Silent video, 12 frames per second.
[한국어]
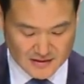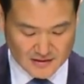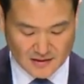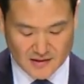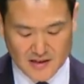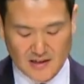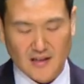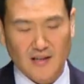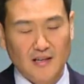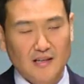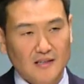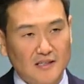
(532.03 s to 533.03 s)

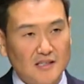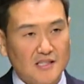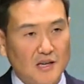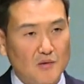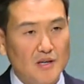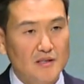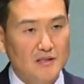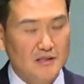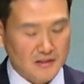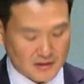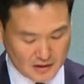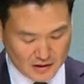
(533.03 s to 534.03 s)
그러나 그
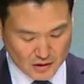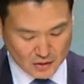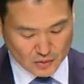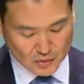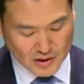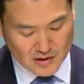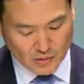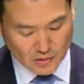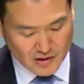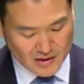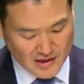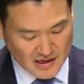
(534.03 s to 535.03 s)
상황들은 우리를
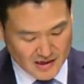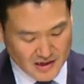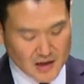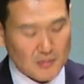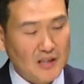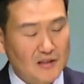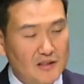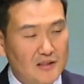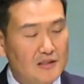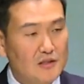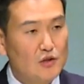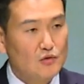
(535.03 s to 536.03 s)
오히려 강하게
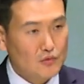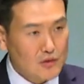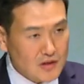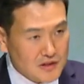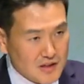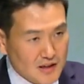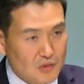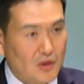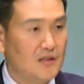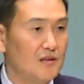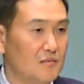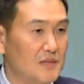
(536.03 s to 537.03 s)
만드는 훈련장이
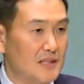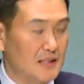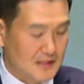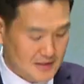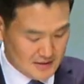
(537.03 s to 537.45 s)
되는 겁니다.